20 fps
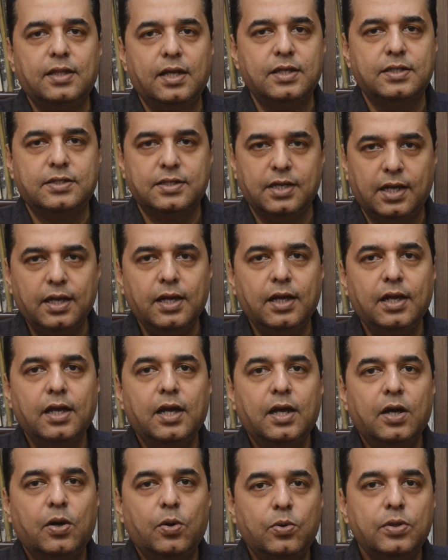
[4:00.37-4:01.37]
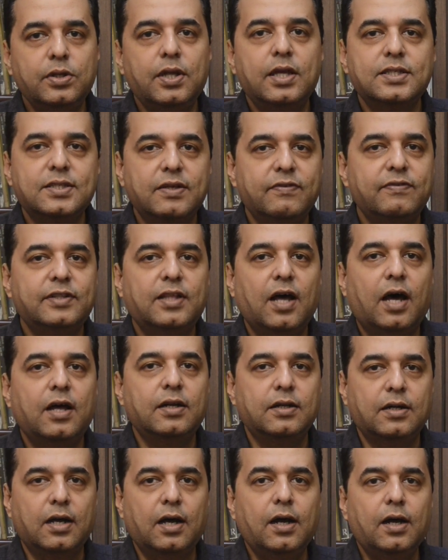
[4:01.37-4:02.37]
देश हैं उनके
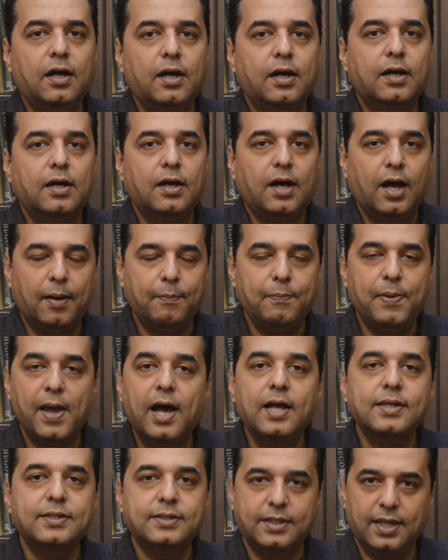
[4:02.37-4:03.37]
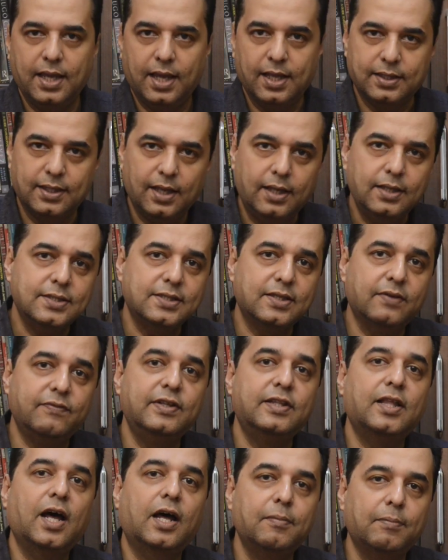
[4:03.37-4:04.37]
संविधान का अभ्यास किया था
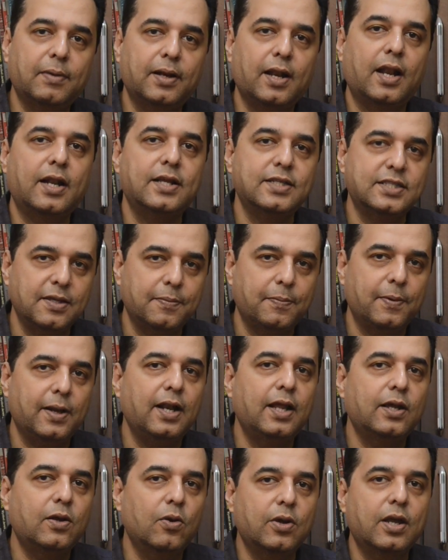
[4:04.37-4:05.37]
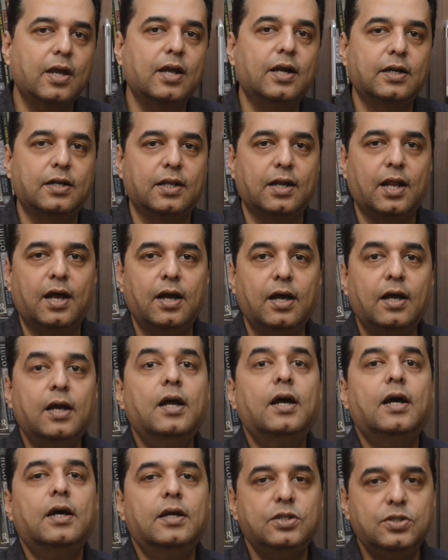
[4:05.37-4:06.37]
संविधान बनाने से पहले क्योंकि घटना
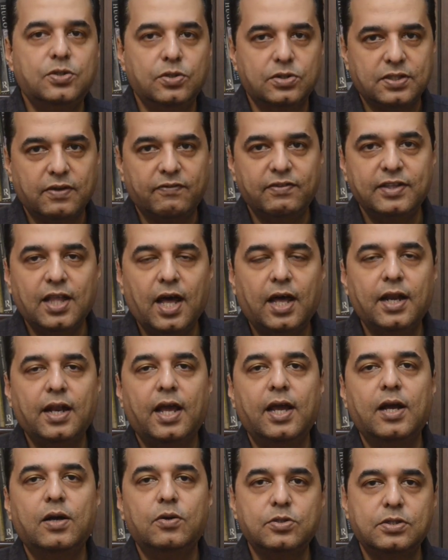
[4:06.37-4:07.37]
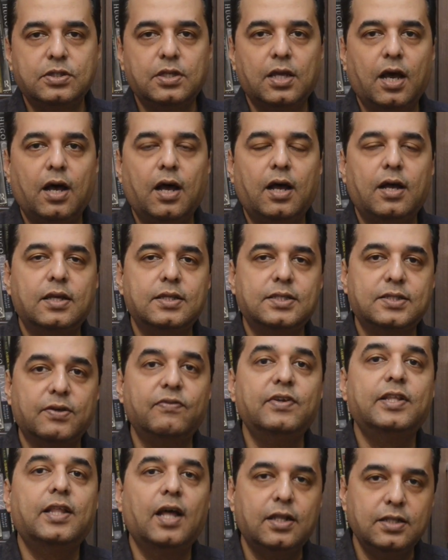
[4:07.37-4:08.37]
जो संविधान है उसका
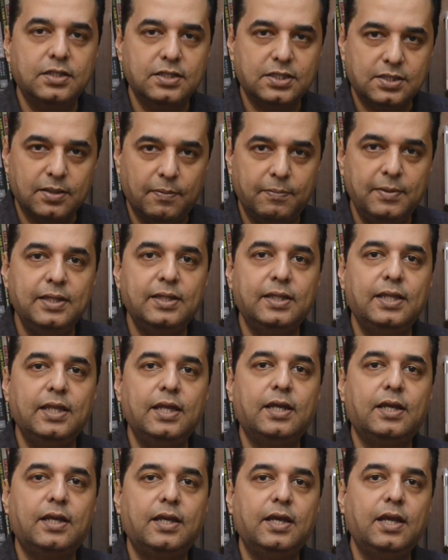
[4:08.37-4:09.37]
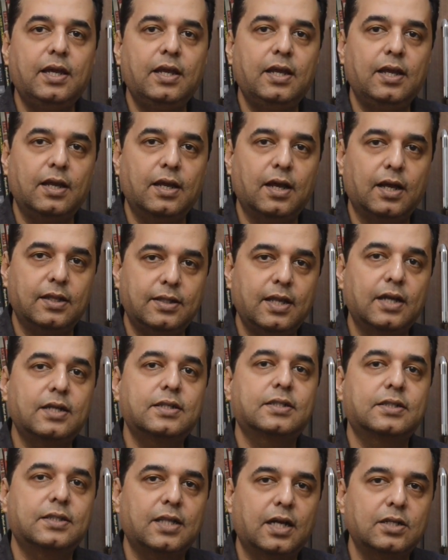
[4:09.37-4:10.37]
संविधान समिति की
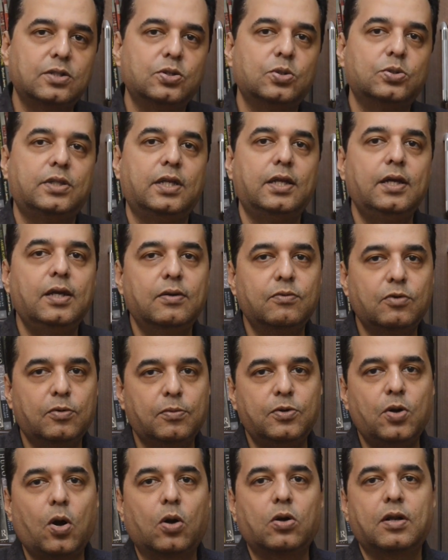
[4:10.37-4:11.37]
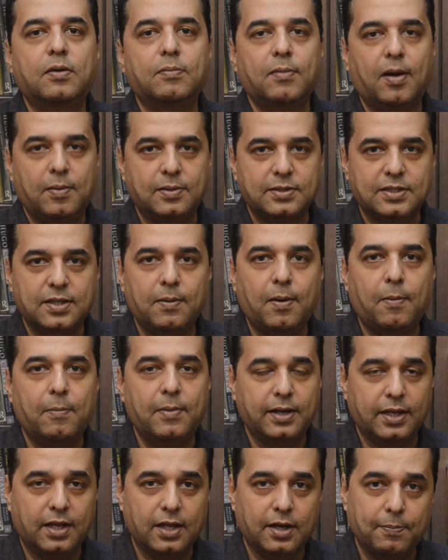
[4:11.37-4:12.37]
अध्यक्षता जो थी वो डॉक्टर बाबा साहब
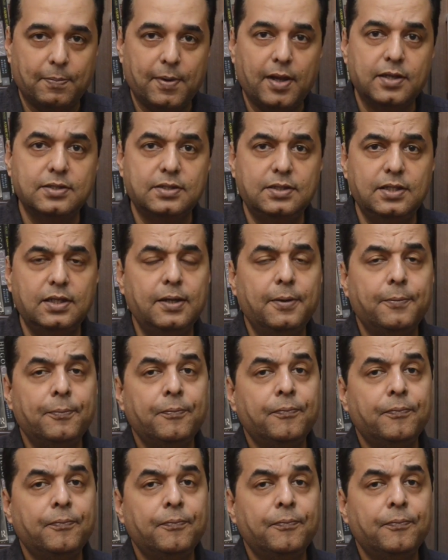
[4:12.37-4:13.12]
अम्बेडकर के पास थी